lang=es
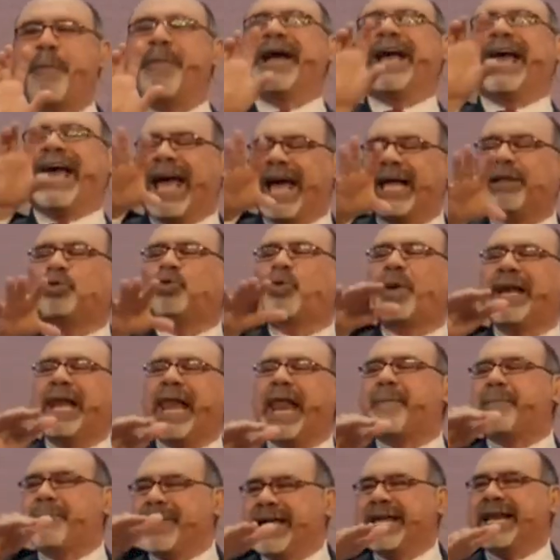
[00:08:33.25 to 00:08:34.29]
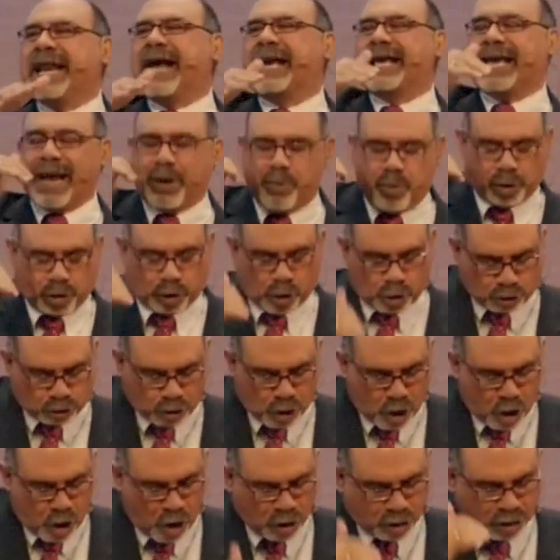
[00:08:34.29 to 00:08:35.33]
en la mira que a nuestros ojos
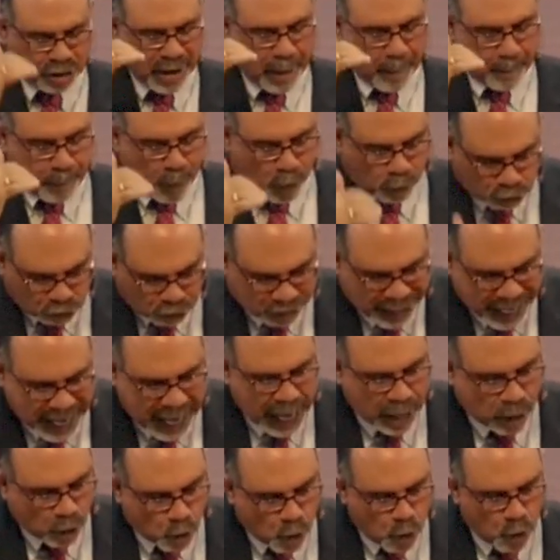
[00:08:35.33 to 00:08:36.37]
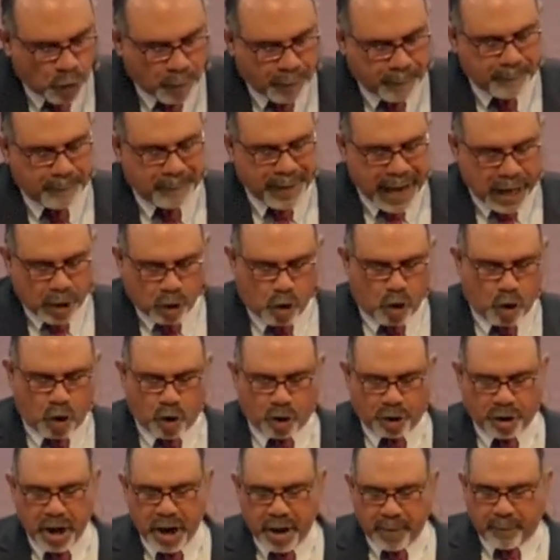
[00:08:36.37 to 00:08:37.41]
posee algún valor.
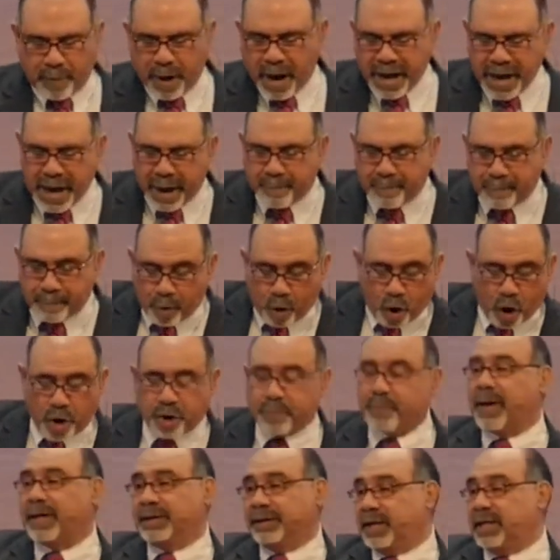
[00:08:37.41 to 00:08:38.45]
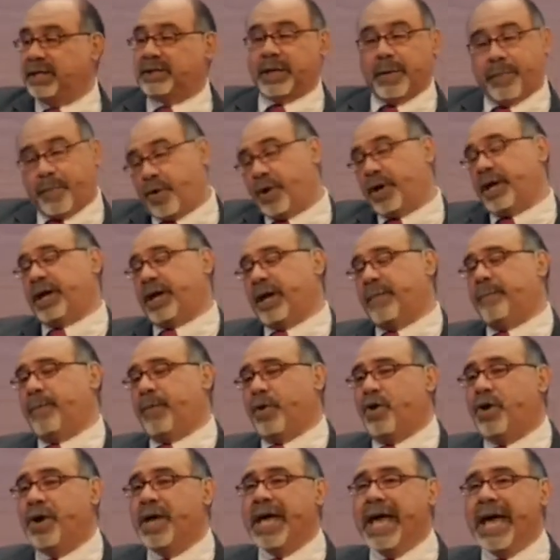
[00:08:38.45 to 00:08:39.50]
Brian Borgman dice, por ejemplo,
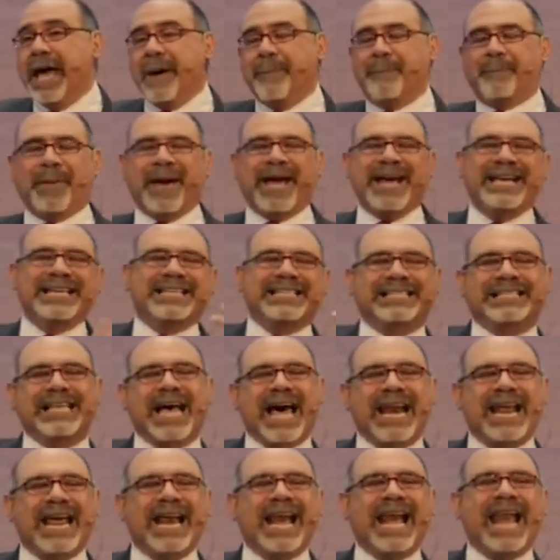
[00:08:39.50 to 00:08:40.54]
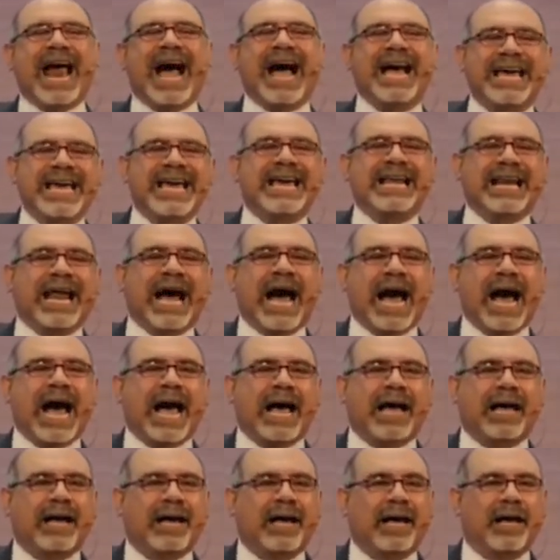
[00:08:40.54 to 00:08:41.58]
pensar en la ira
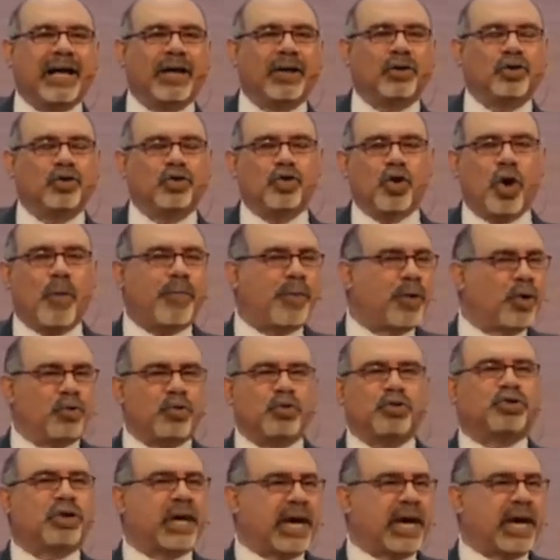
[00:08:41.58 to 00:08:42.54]
no produce ira.